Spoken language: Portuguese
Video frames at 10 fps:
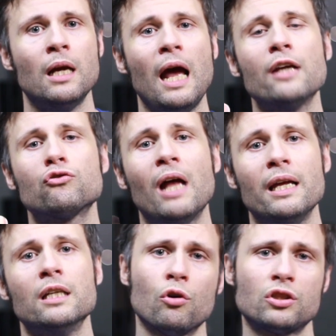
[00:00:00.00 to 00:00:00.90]
É isso daí.
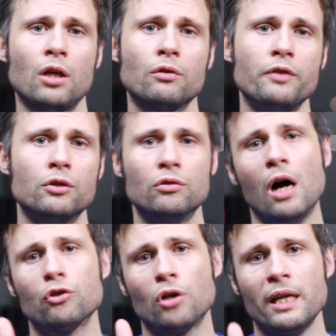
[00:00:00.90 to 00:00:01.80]
Gostaram do vídeo?
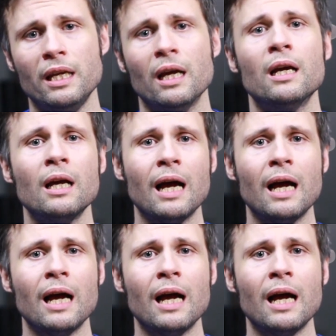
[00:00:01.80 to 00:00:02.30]
Dá um joinha,